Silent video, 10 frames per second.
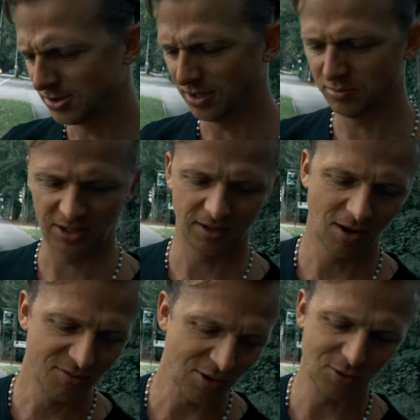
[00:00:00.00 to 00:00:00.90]
dann haben die da
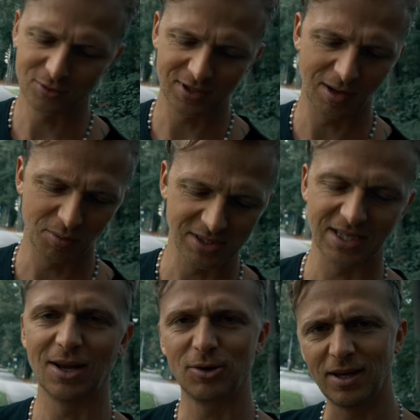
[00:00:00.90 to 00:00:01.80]
drauf geguckt und haben
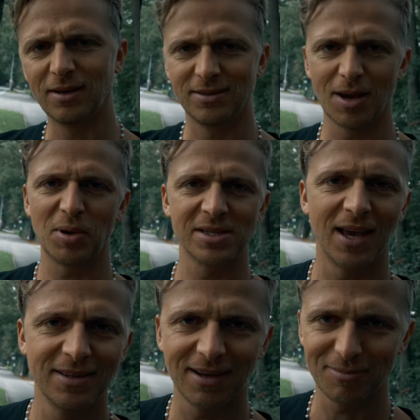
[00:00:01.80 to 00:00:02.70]
gesehen, ja okay, ich habe erst
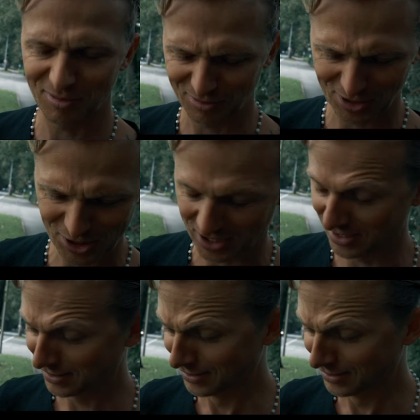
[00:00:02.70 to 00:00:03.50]
einen Tag meinen Führerschein.